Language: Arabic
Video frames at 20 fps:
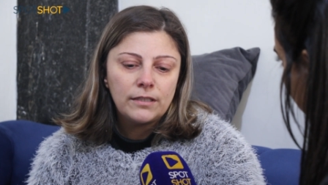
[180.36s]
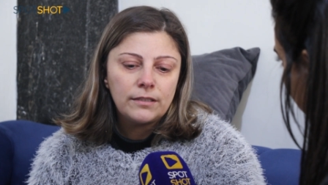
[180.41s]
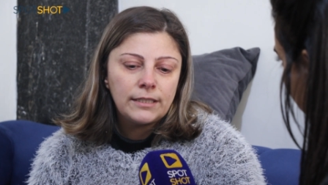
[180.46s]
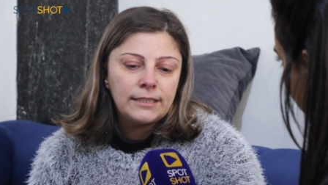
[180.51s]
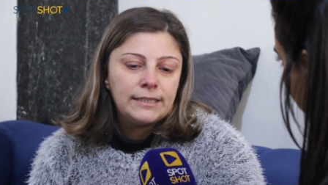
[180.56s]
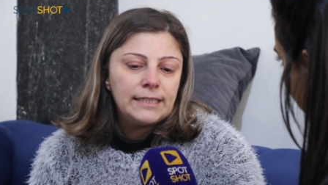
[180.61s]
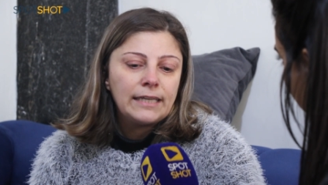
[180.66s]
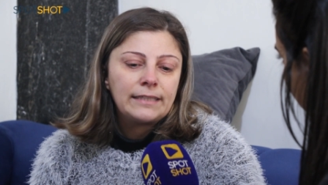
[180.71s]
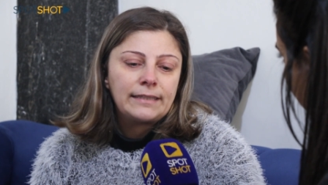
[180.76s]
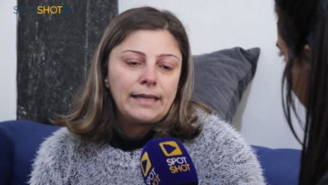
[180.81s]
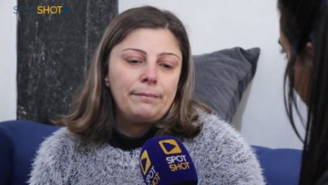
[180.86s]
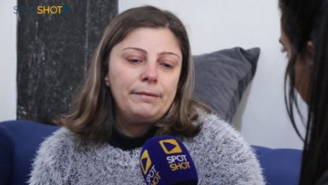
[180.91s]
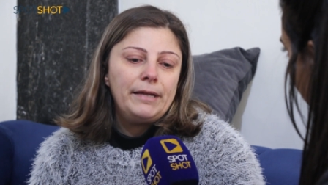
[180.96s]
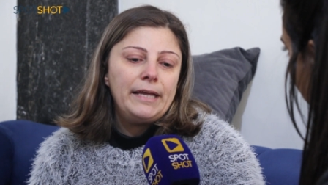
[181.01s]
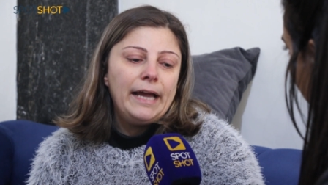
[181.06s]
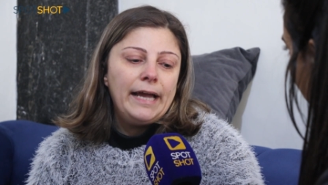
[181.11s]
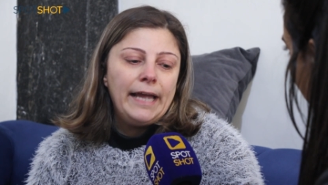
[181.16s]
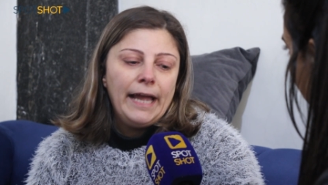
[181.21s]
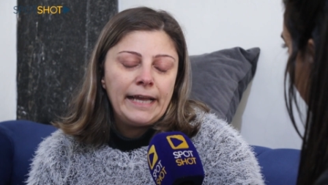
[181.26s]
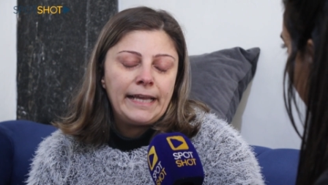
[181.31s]
كتير
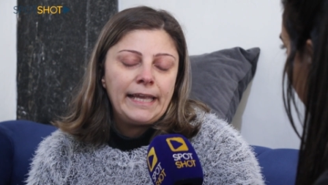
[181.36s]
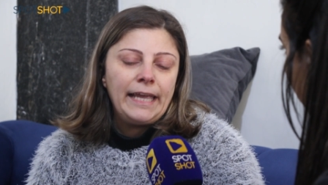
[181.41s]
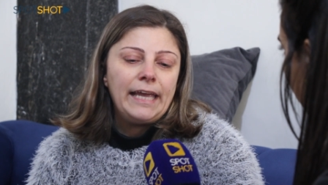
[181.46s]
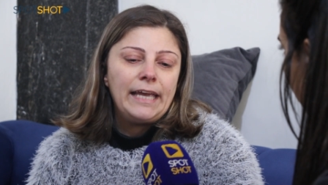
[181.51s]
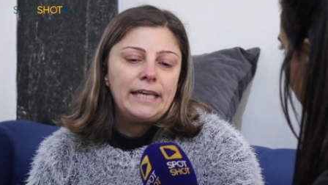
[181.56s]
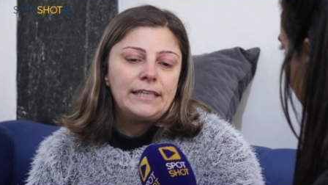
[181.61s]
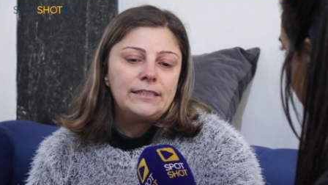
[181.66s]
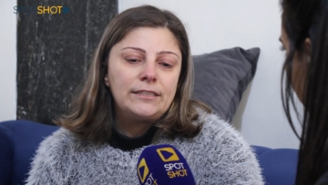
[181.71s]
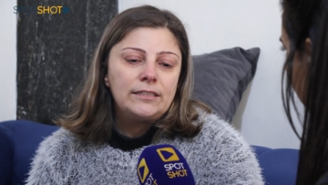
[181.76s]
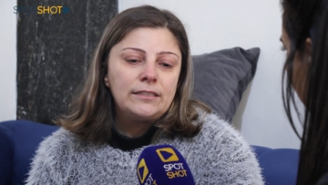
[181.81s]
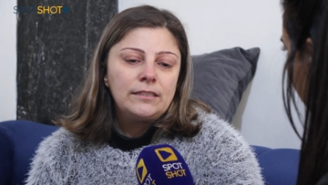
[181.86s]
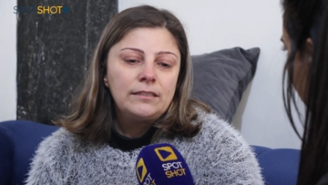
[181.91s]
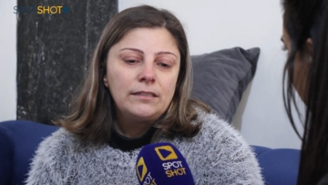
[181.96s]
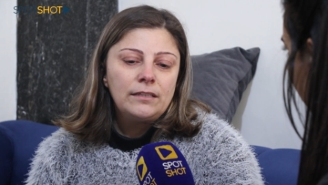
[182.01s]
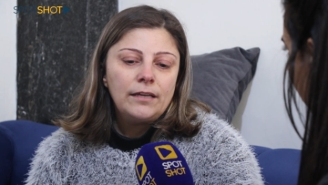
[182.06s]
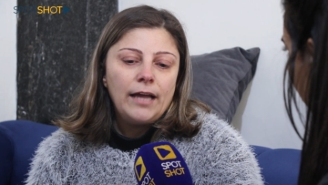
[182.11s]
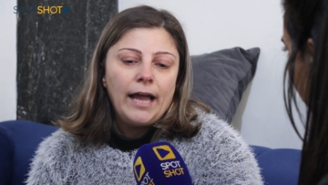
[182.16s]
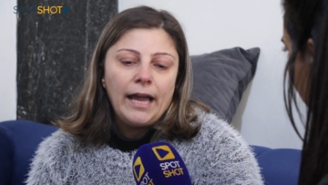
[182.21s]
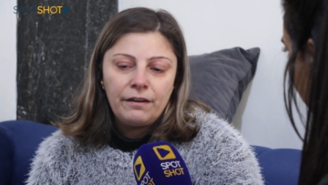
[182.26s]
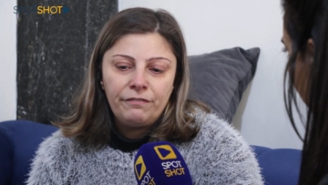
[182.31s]
طبيعي أكيد
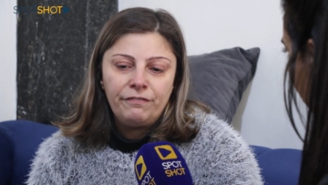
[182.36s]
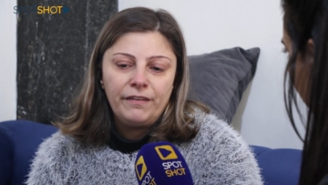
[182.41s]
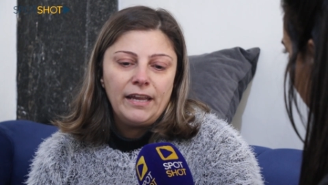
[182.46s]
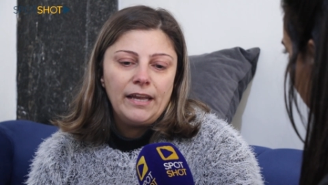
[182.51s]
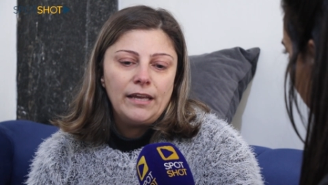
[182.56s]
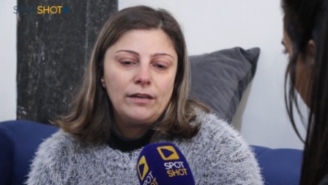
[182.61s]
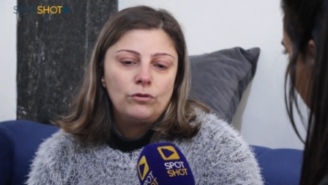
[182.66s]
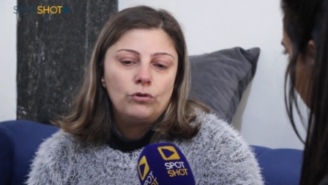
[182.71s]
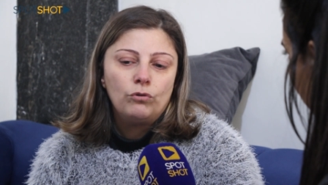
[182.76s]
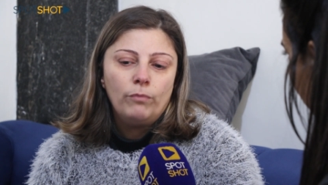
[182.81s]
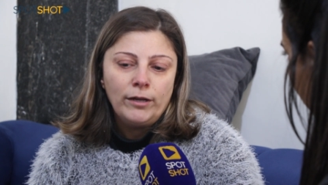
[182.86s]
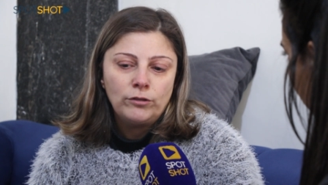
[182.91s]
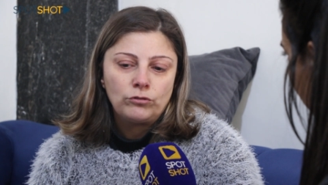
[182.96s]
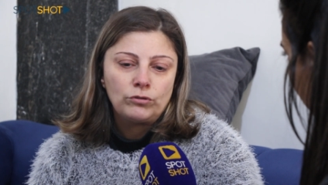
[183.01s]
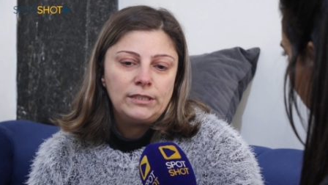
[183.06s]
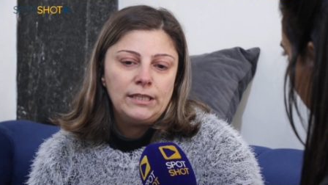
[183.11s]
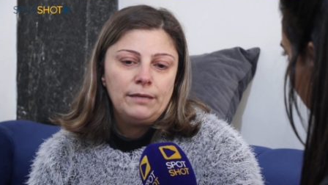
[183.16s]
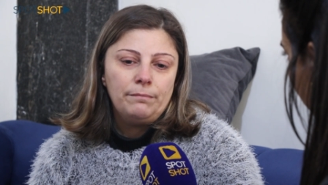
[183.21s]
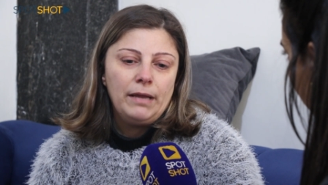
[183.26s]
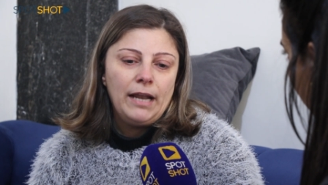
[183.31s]
عارفين
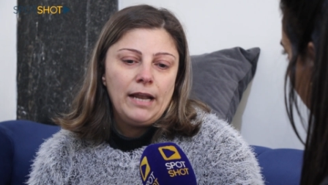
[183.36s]
ومحطوطين